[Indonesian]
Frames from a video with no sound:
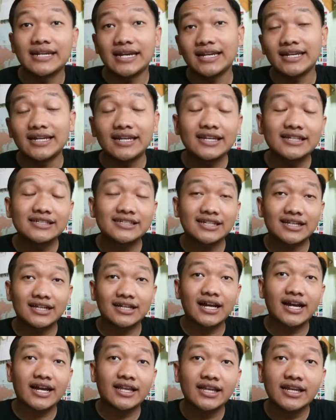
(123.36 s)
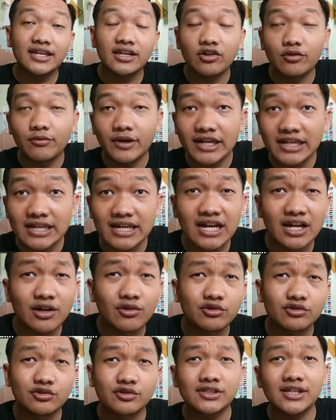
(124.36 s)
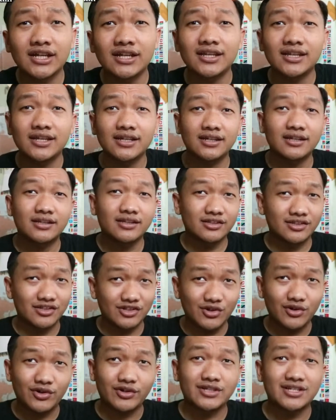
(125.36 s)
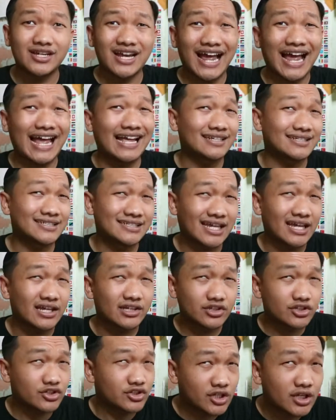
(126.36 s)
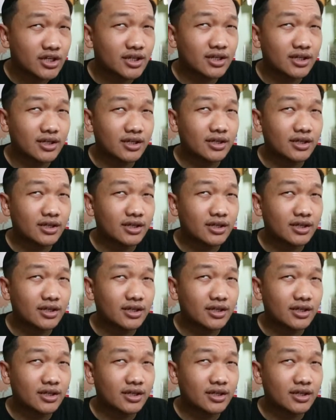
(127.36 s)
dan ini diselenggarinya di Romania khususnya di George Asashi